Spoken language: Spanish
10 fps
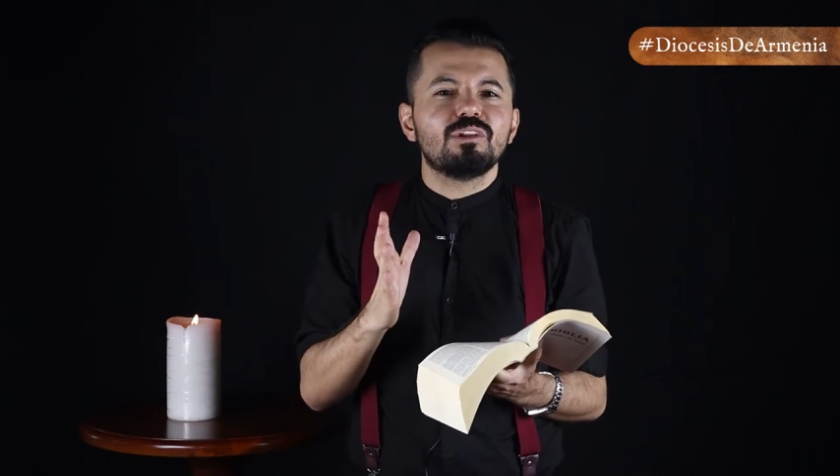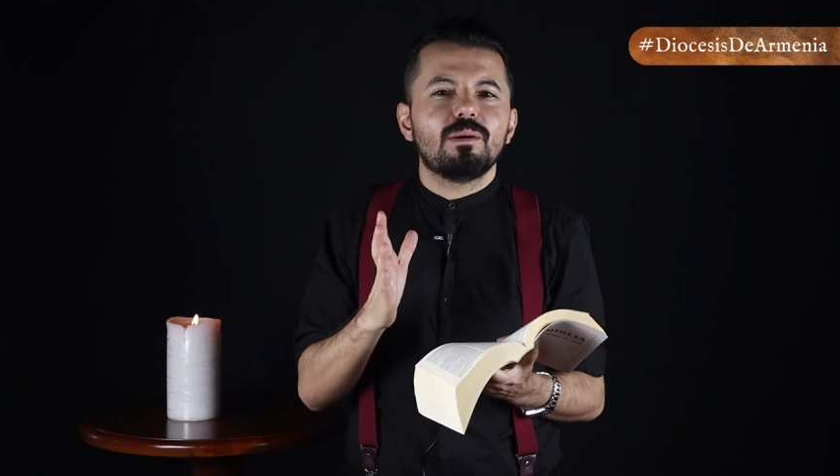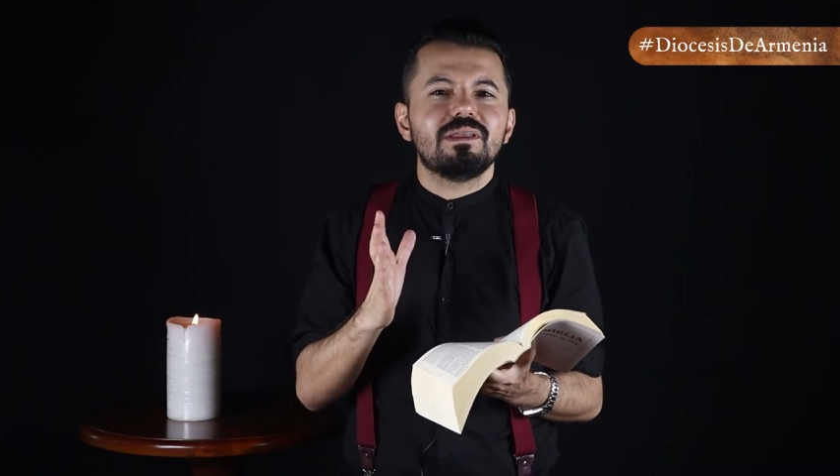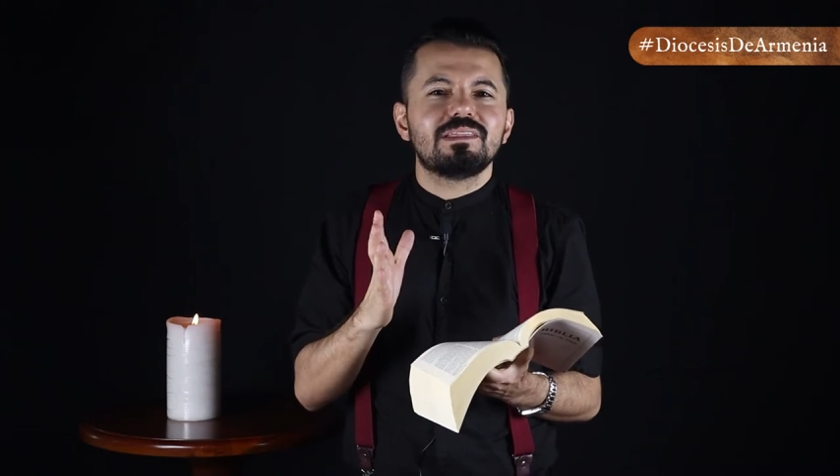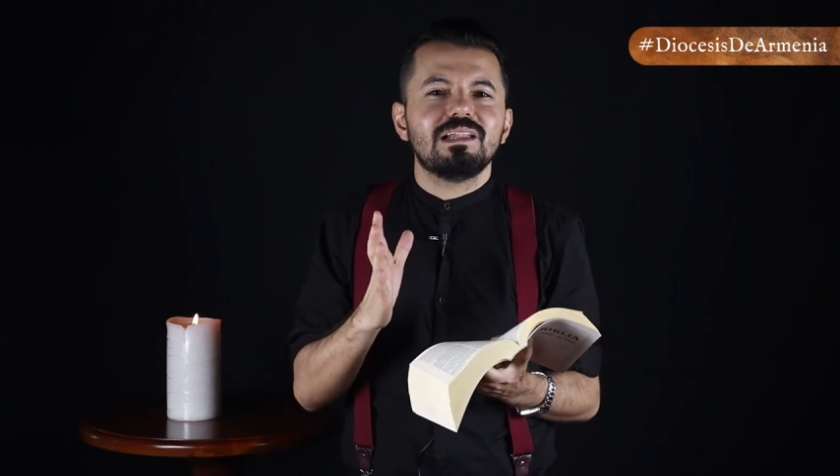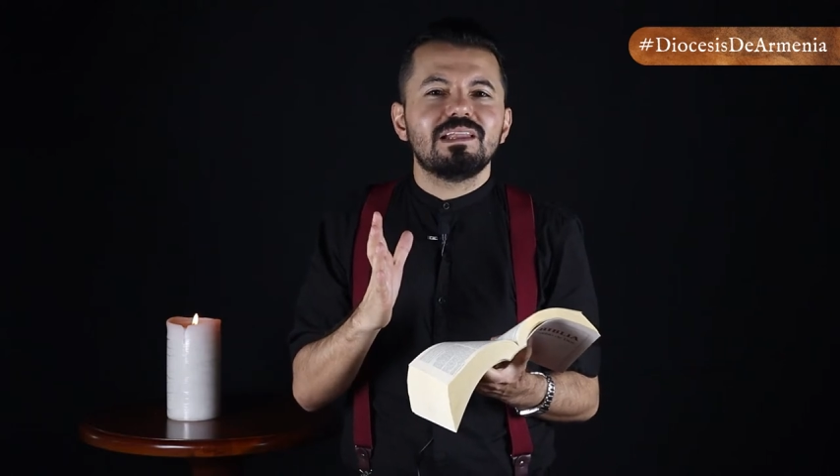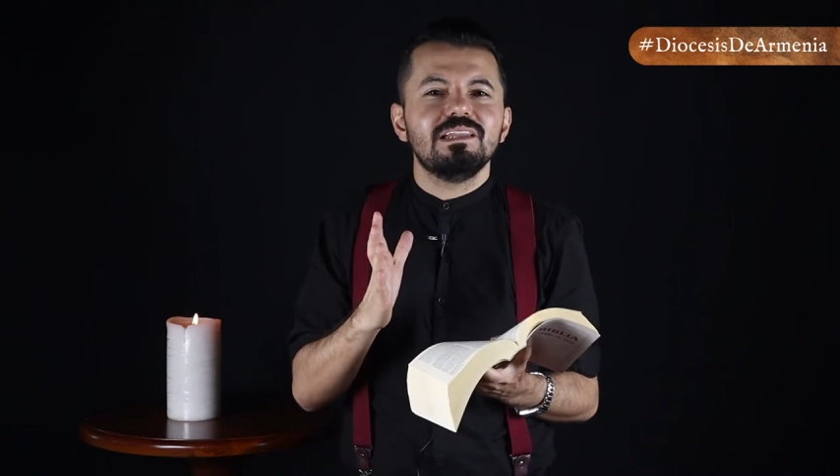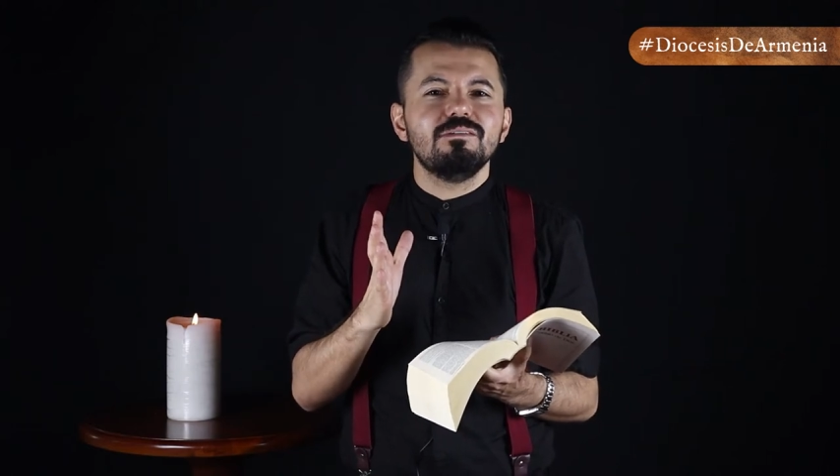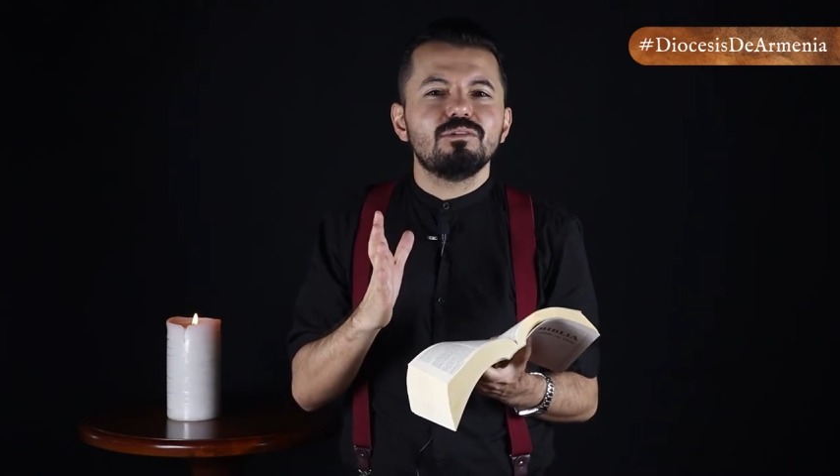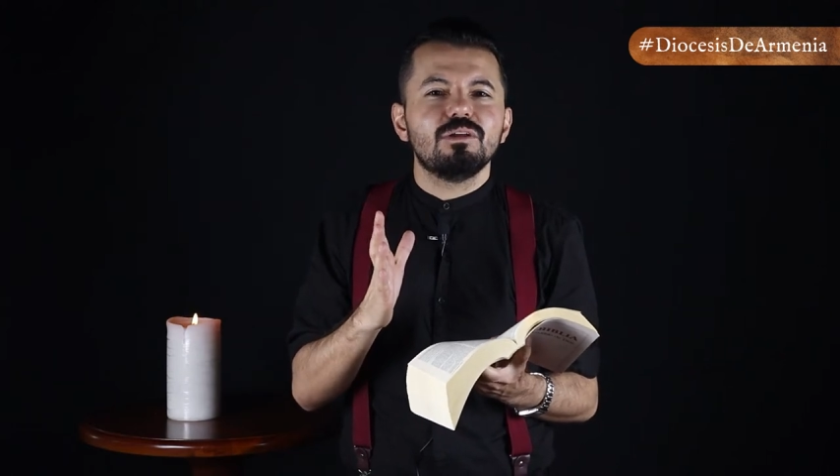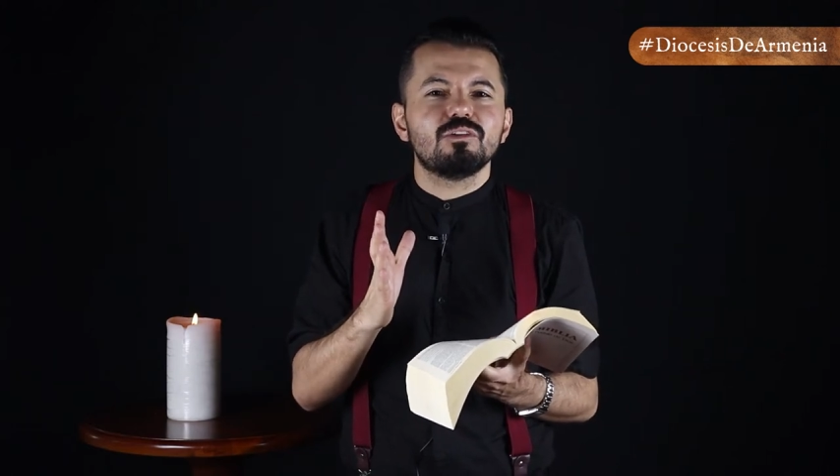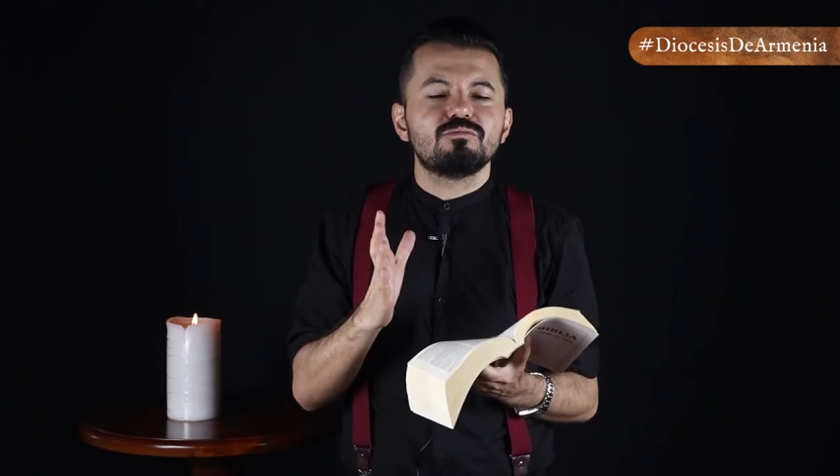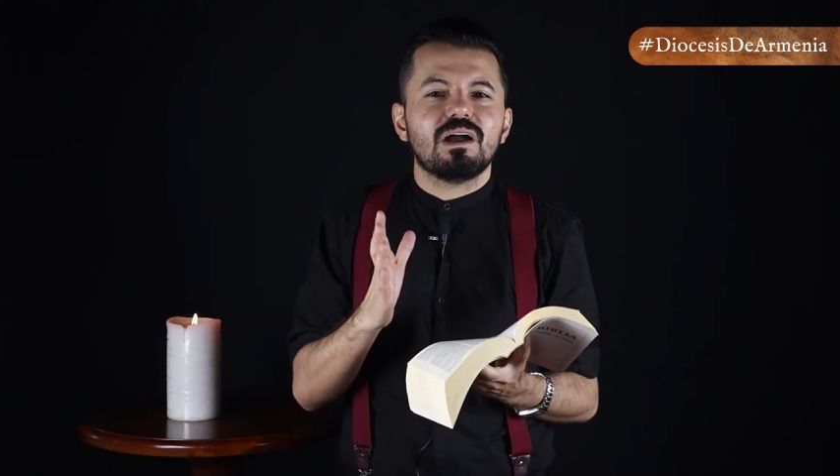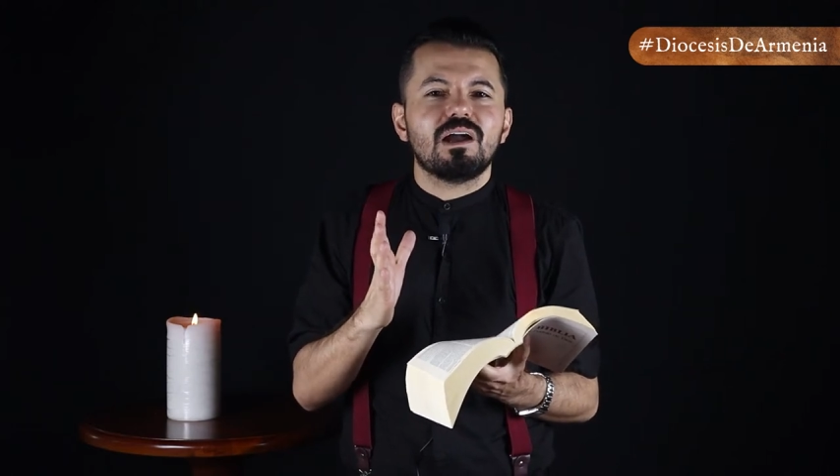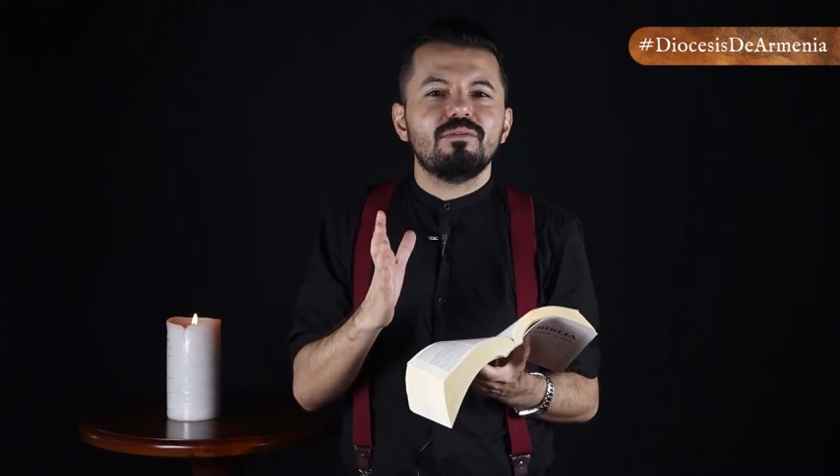fundamental del libro de los
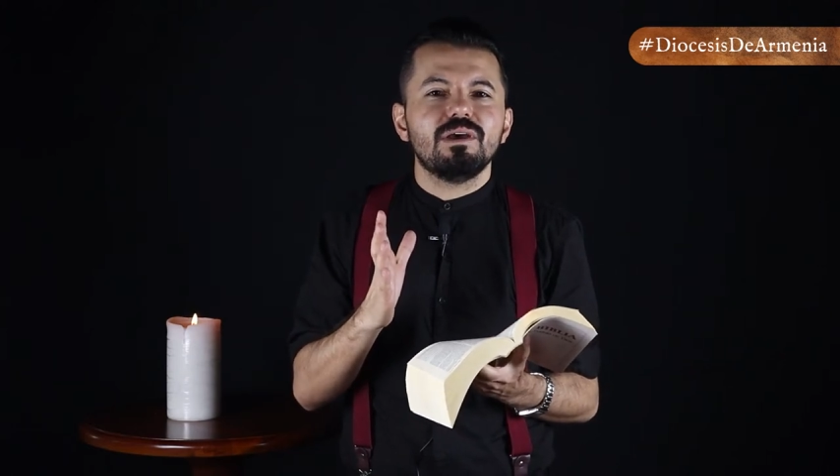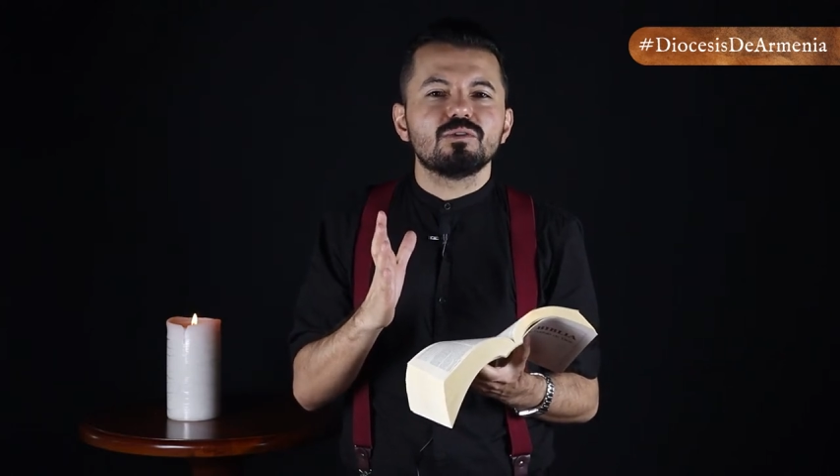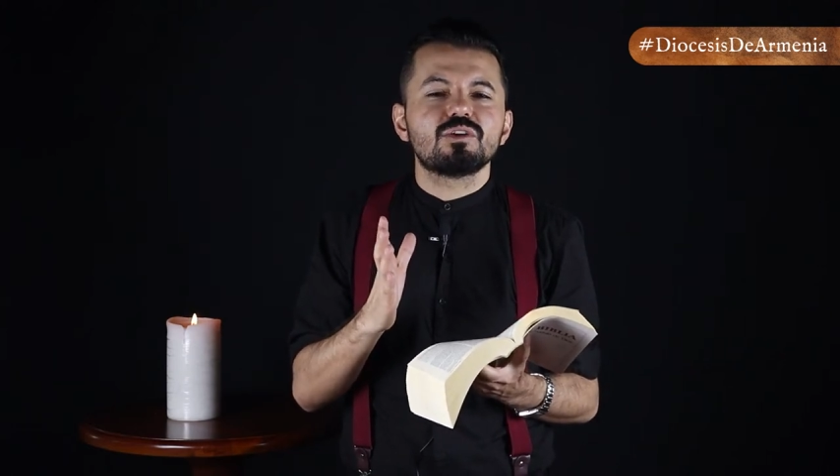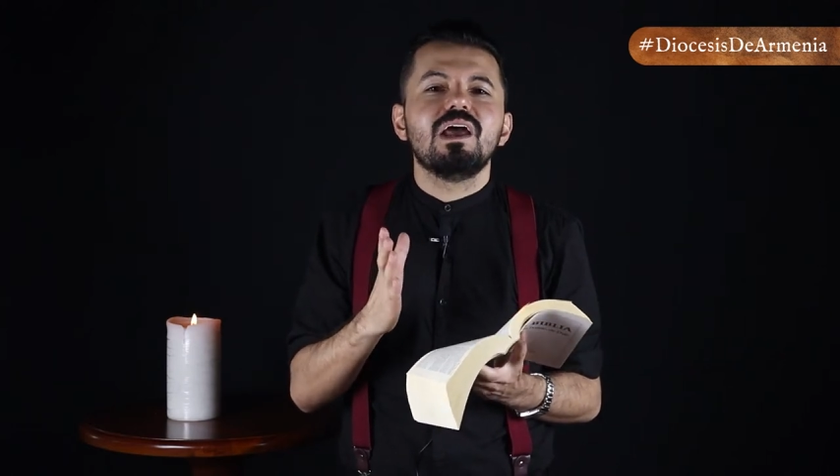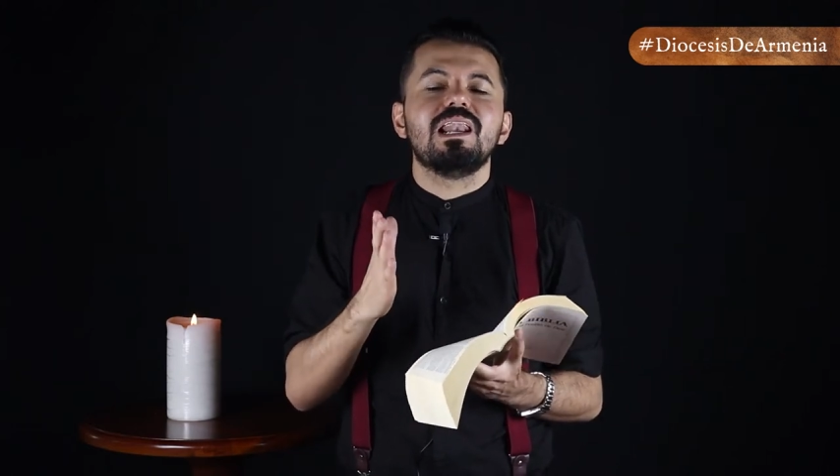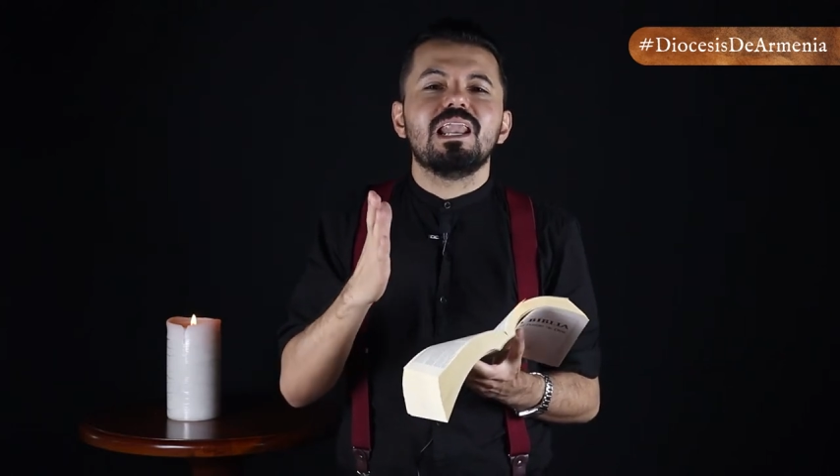macabeos?